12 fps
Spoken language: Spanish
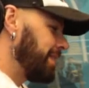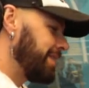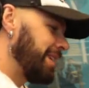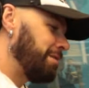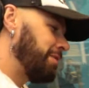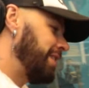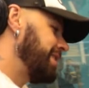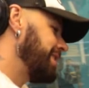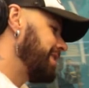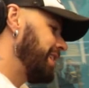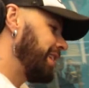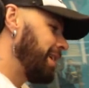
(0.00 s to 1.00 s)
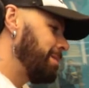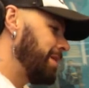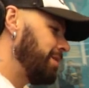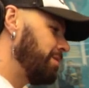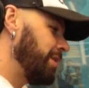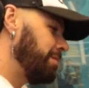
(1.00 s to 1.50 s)
ser felices en el
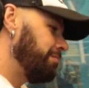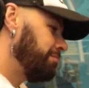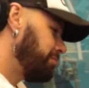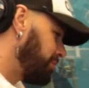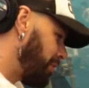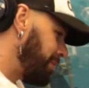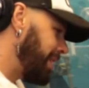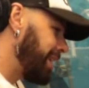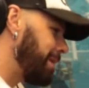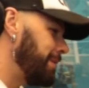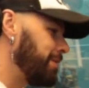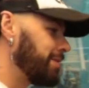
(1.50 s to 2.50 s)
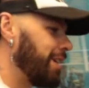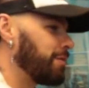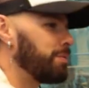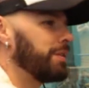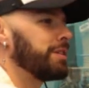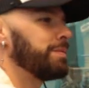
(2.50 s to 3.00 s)
camino y todavía el camino es
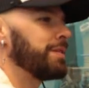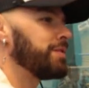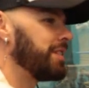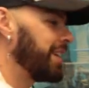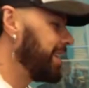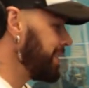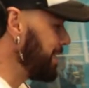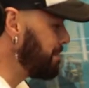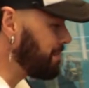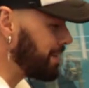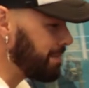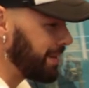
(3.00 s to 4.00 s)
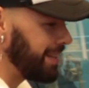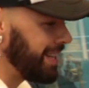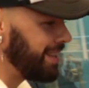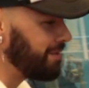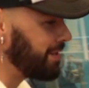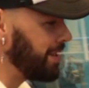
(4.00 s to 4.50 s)
largo para el espacio ideal. Seguimos
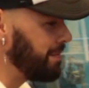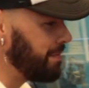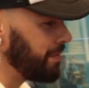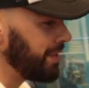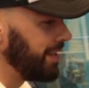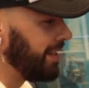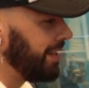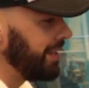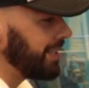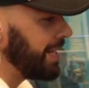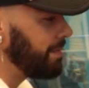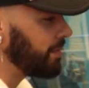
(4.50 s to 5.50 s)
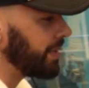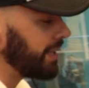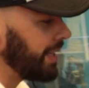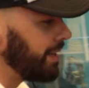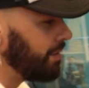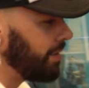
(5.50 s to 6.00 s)
aprendiendo, seguimos, seguimos
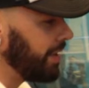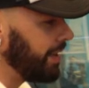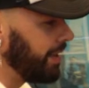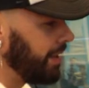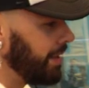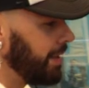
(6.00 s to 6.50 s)
tratando de,